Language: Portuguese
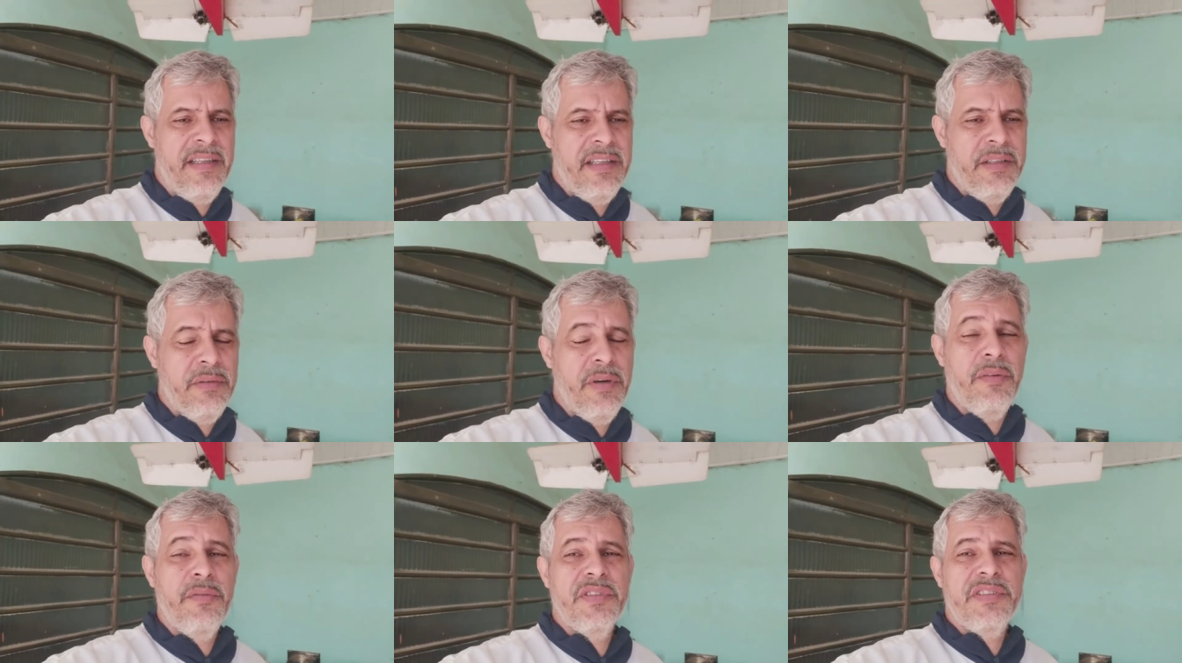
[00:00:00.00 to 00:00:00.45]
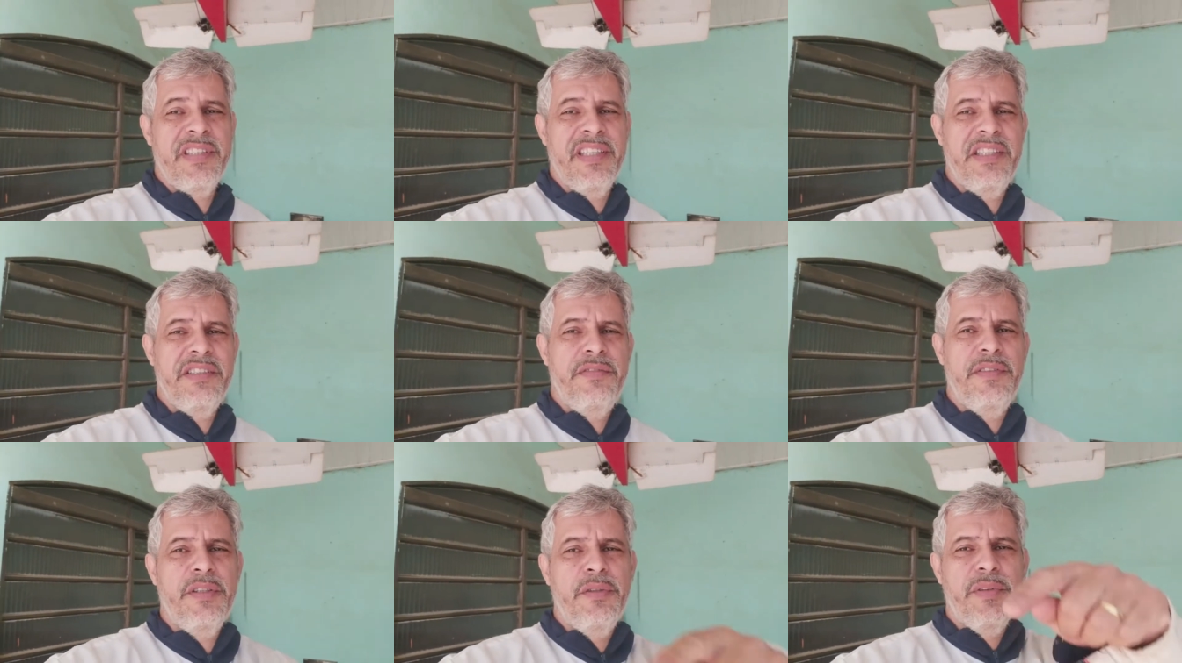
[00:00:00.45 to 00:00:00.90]
igual
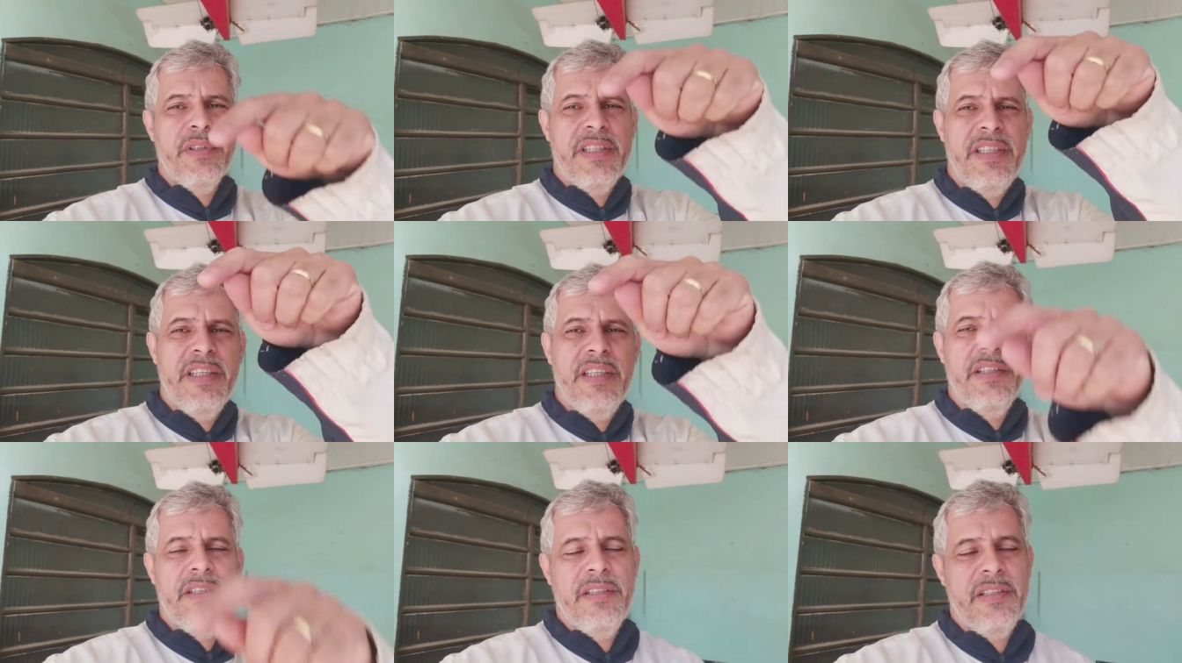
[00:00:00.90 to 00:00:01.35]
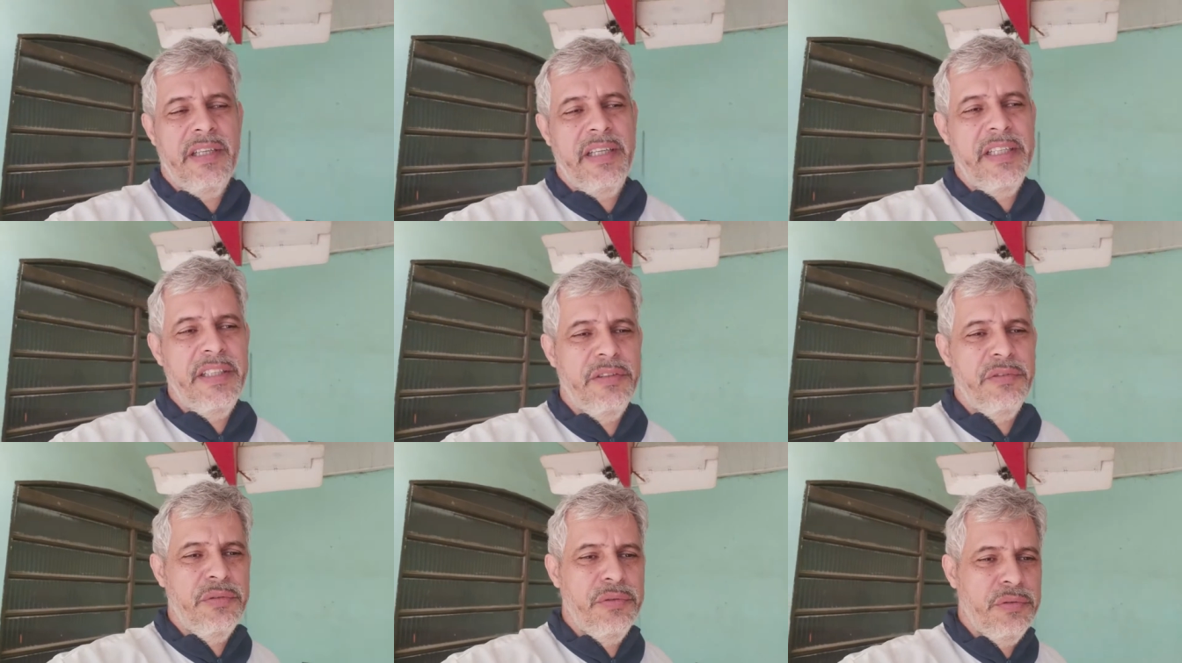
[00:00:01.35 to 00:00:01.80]
vocês viram aqui
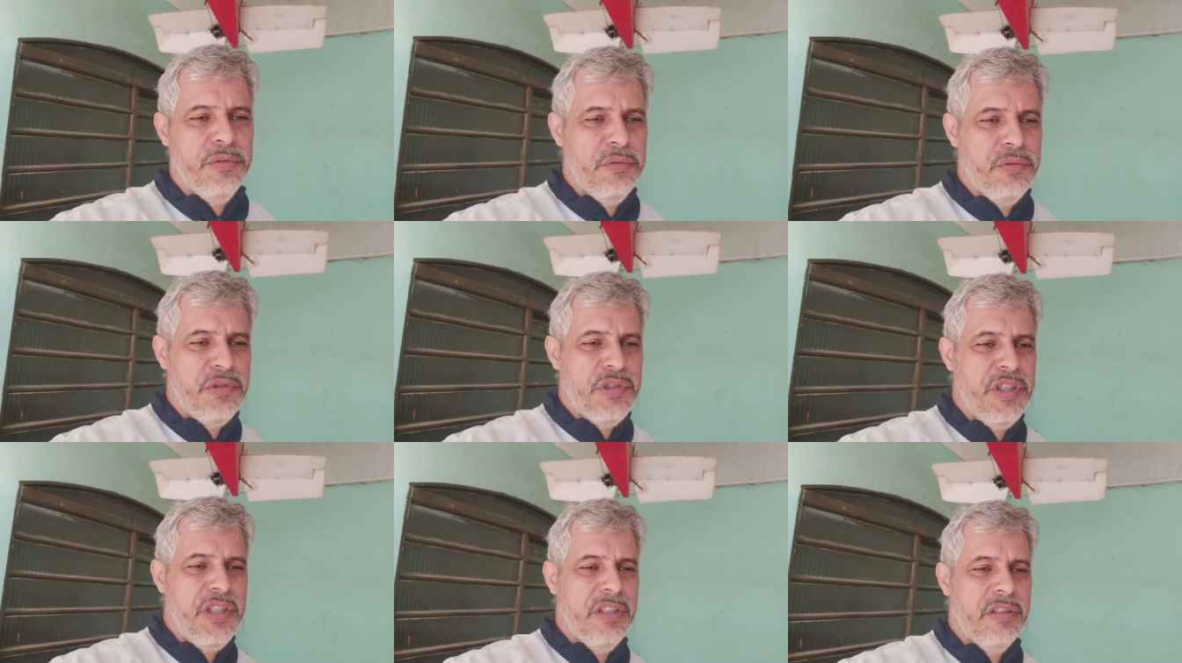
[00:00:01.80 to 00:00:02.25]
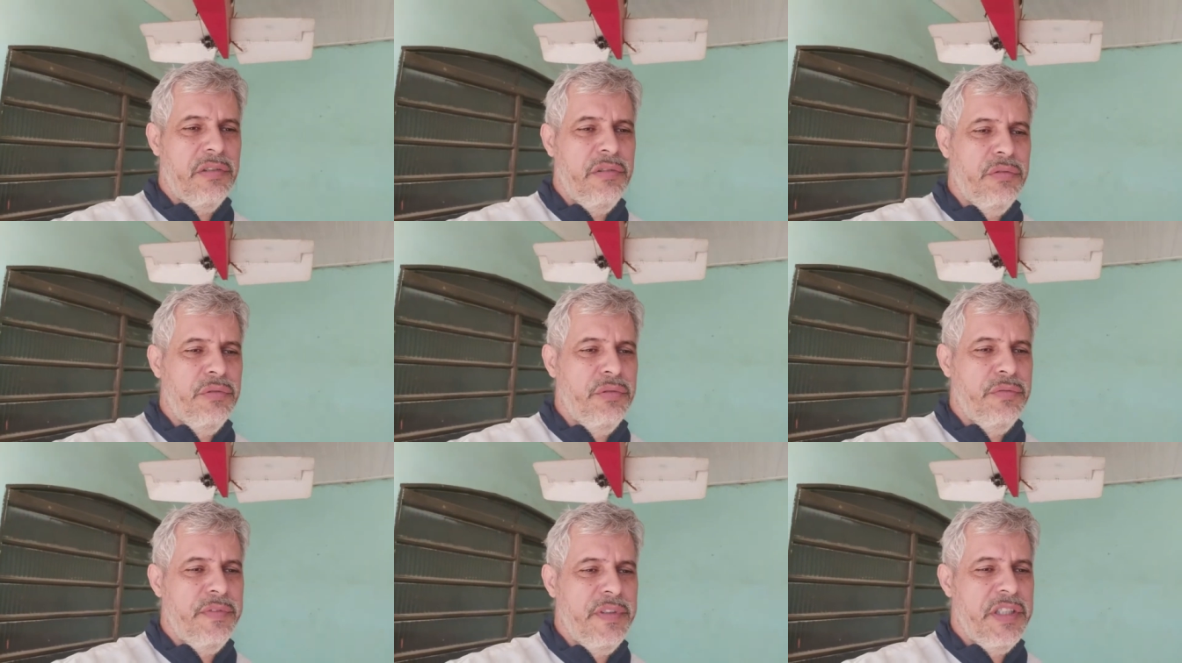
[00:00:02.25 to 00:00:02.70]
aí no, no título
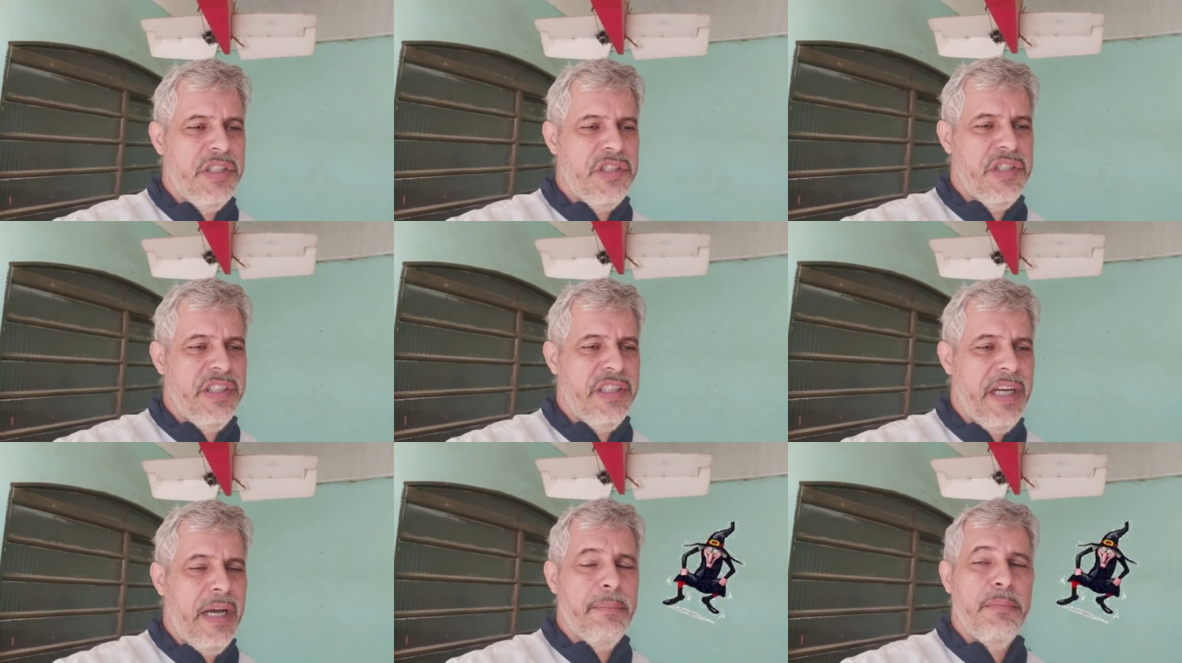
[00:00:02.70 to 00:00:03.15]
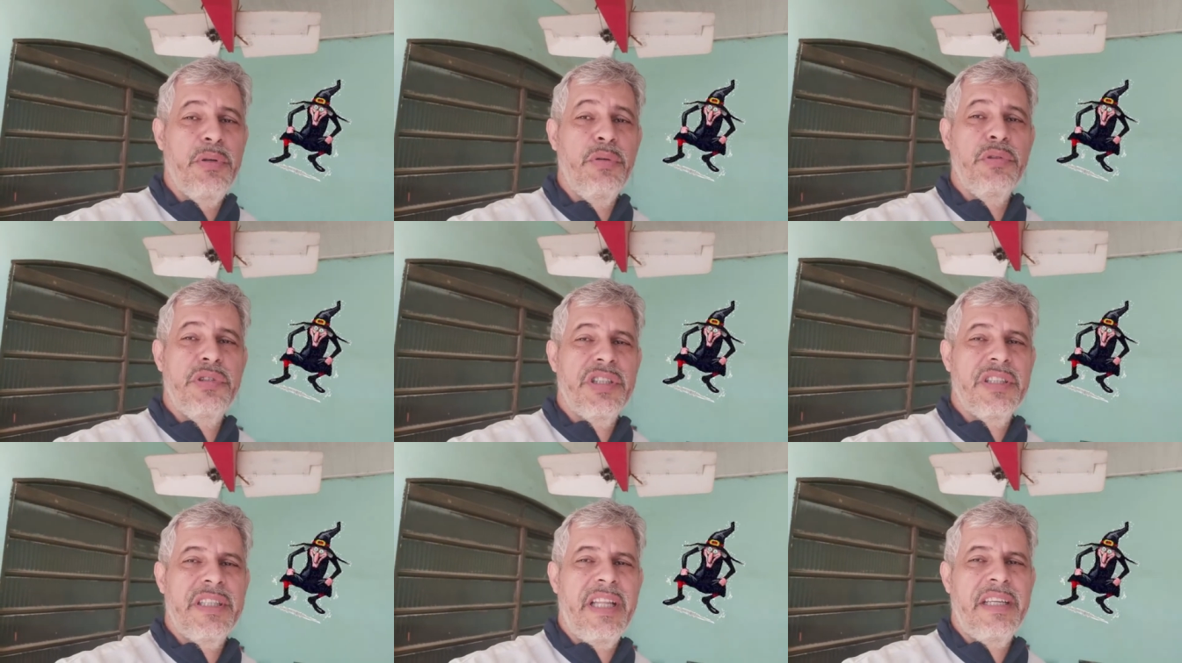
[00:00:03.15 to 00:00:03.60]
do vídeo, a
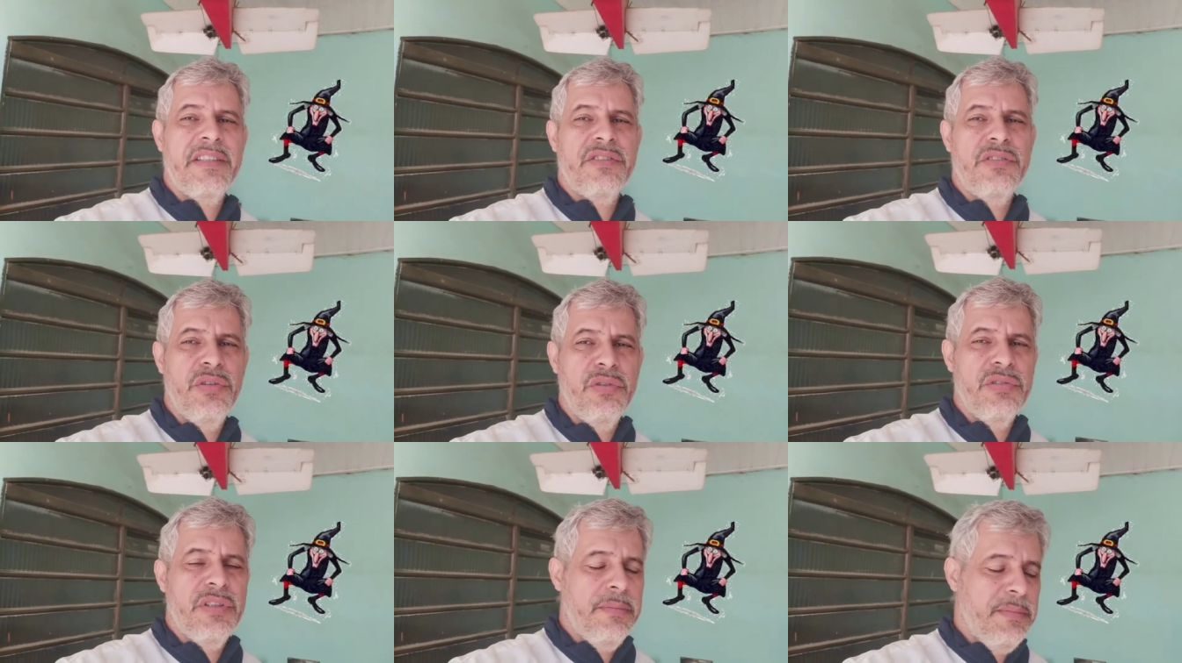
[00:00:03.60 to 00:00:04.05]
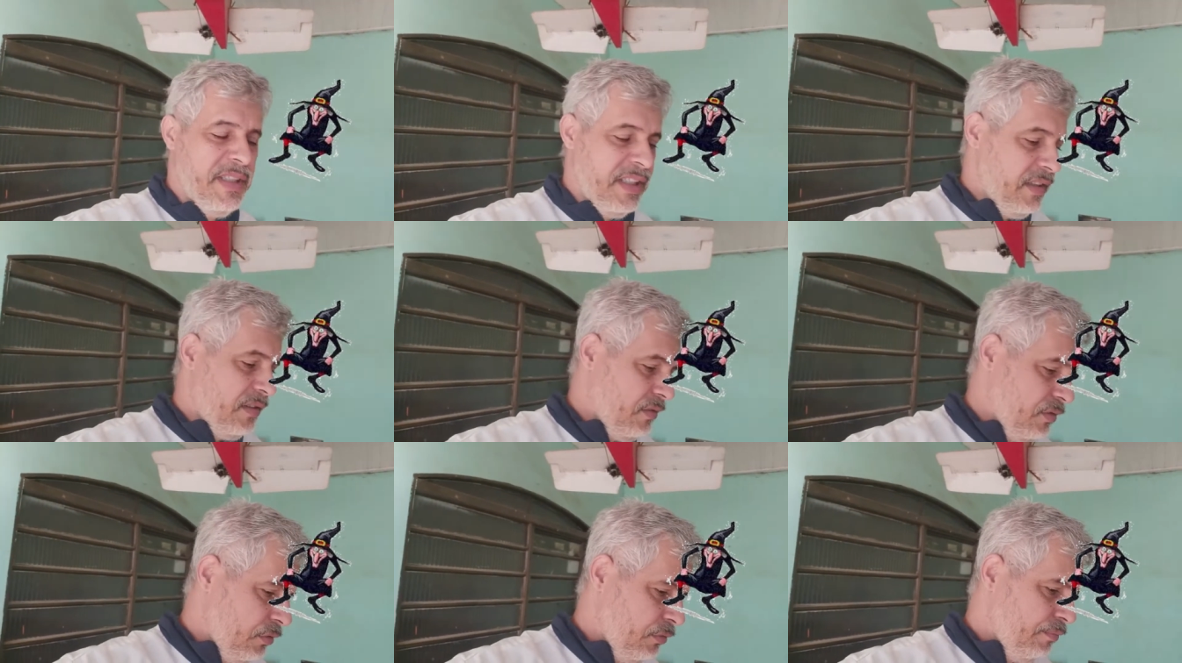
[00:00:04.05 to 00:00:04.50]
bruxa tá solta
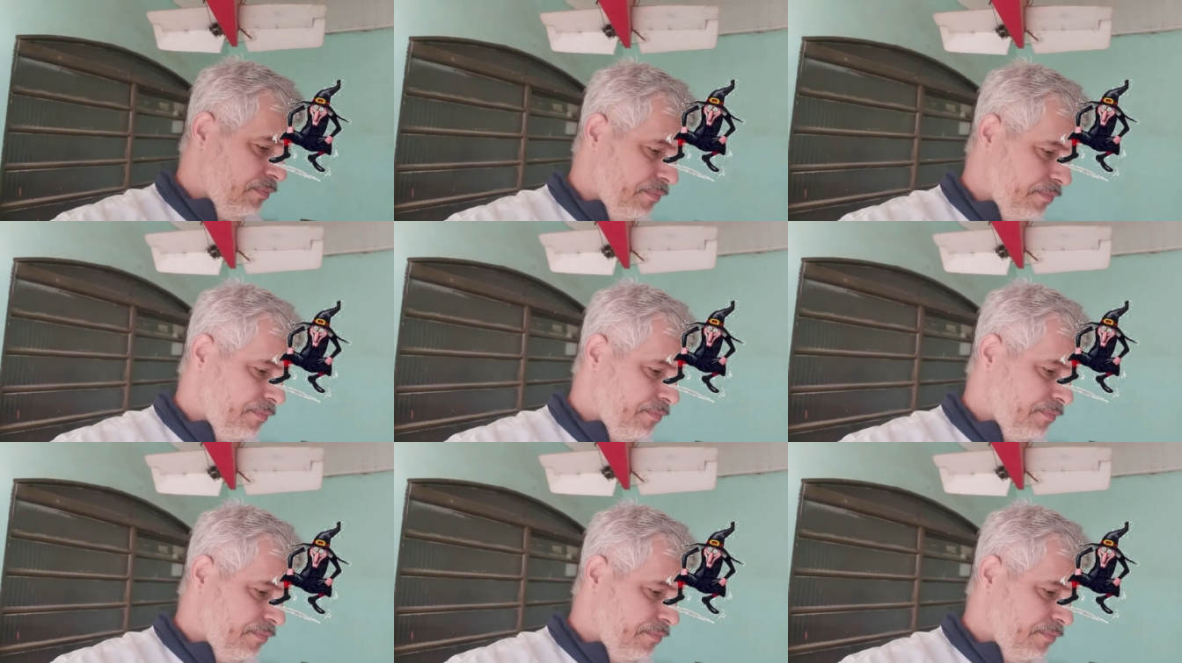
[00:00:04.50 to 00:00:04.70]
mesmo, viu?